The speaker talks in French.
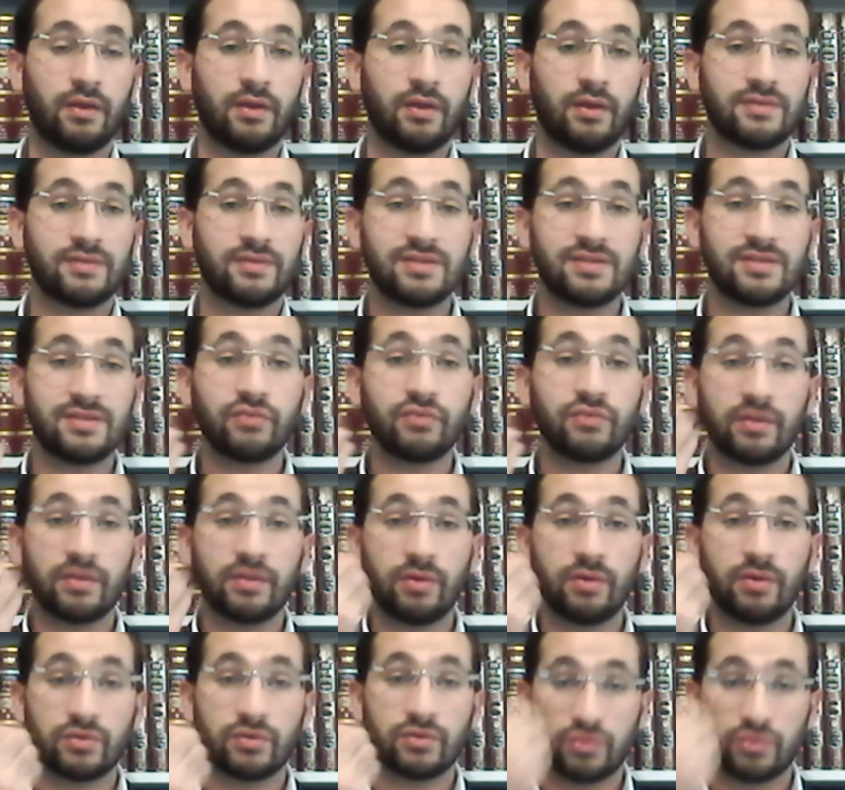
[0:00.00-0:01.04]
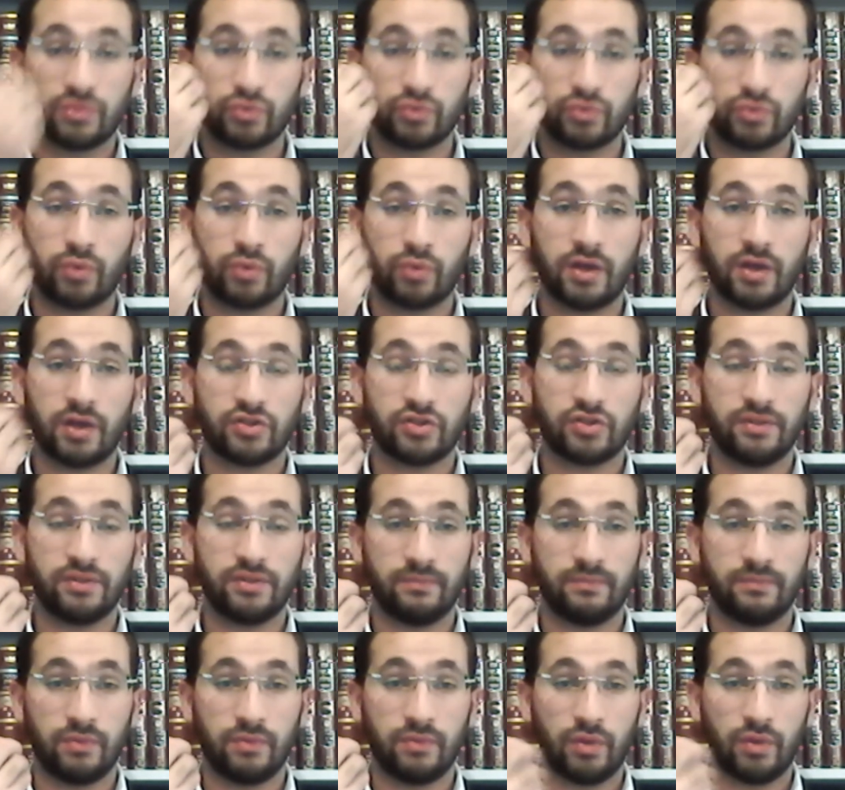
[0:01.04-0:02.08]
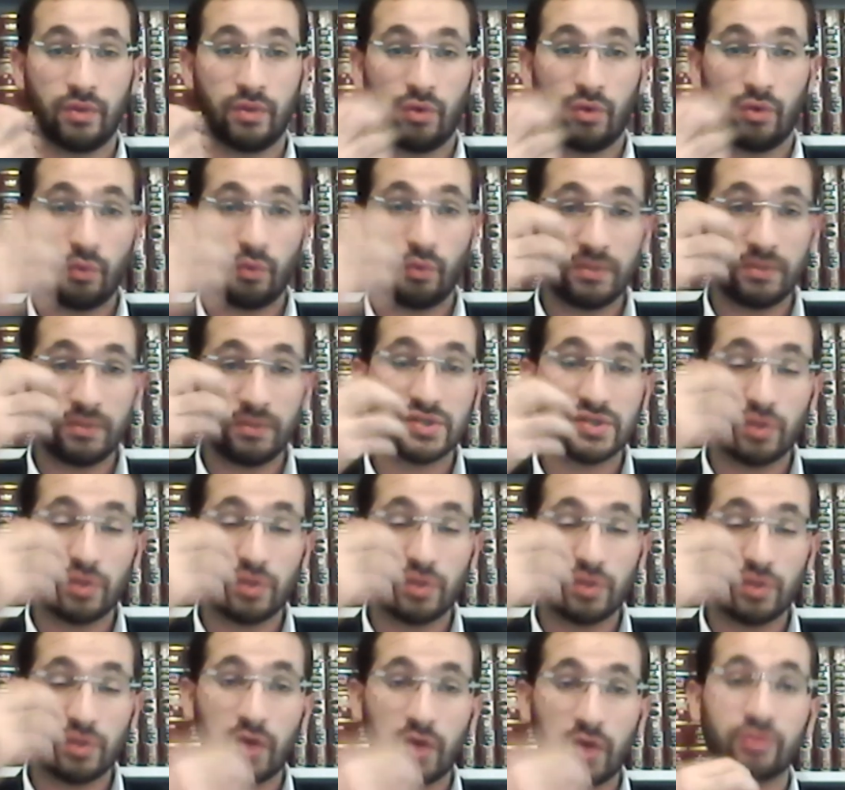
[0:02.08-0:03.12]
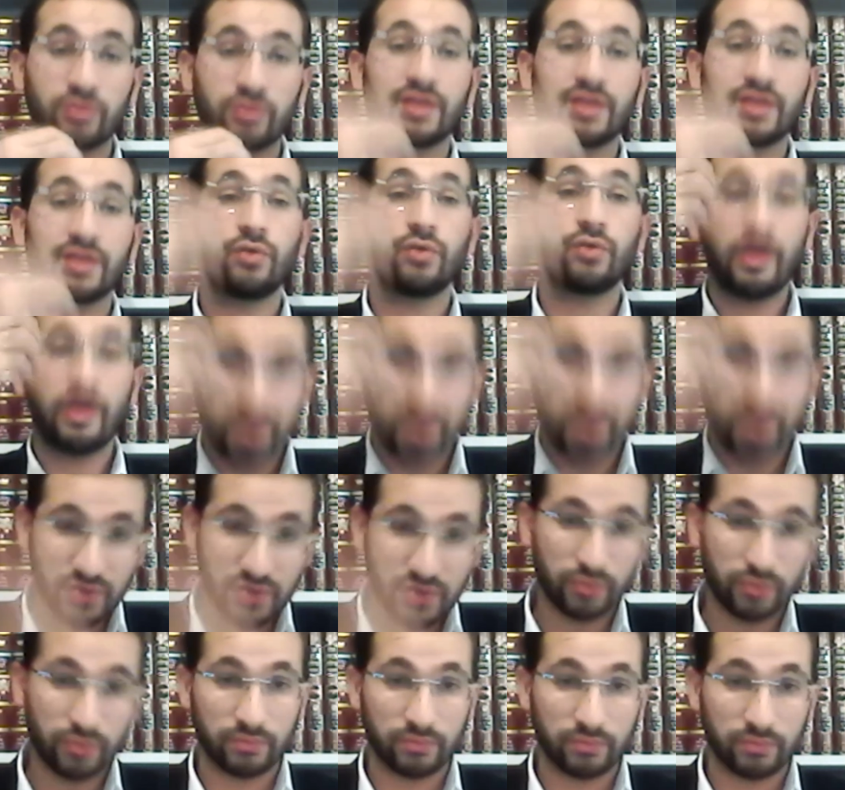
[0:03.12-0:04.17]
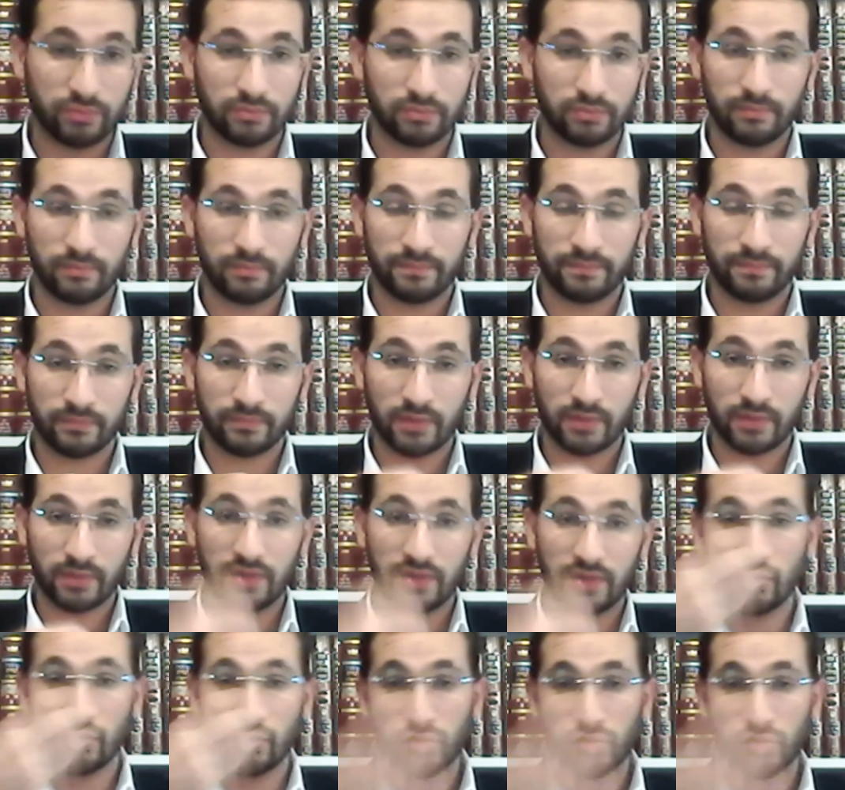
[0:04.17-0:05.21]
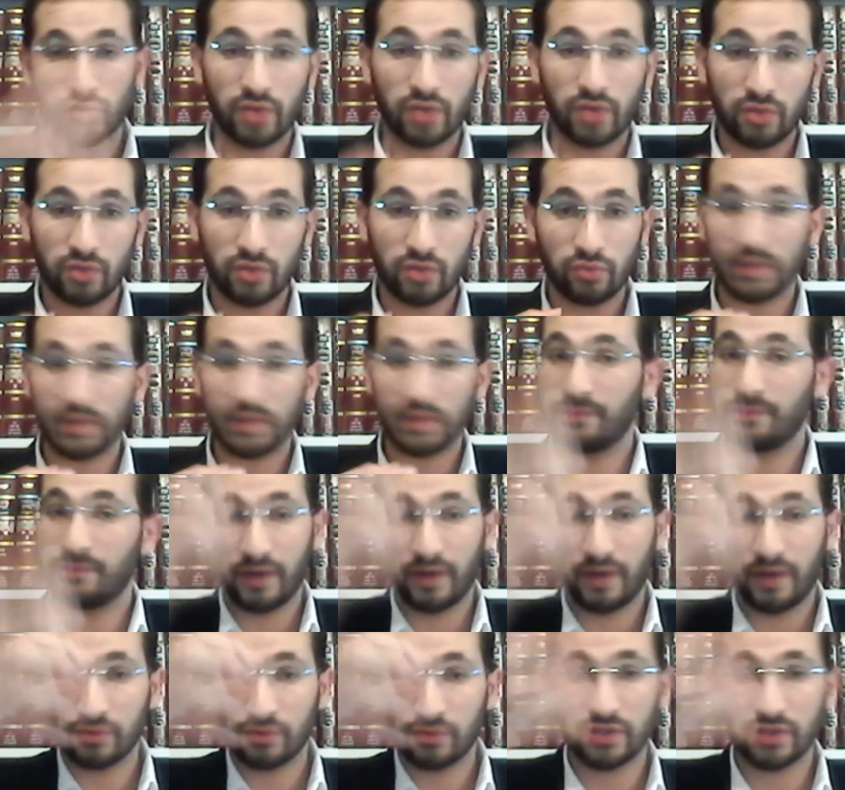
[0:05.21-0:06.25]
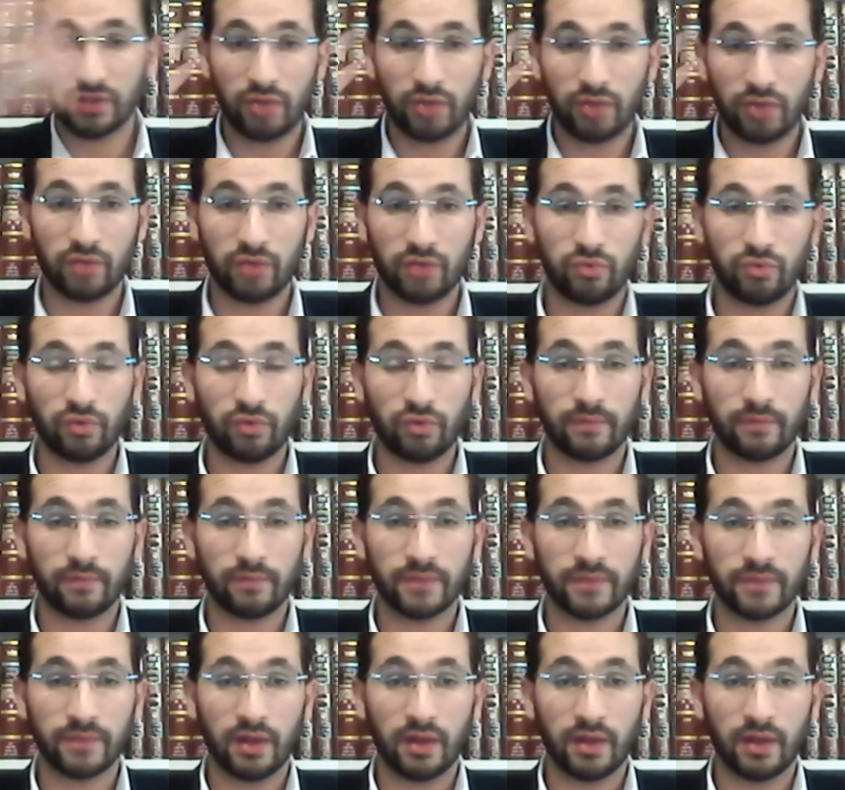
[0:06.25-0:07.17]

Si vraiment, selon toi, Rashi, on met seulement à l'entrée de la maison qui donne sur la cour et pas à l'entrée de la cour,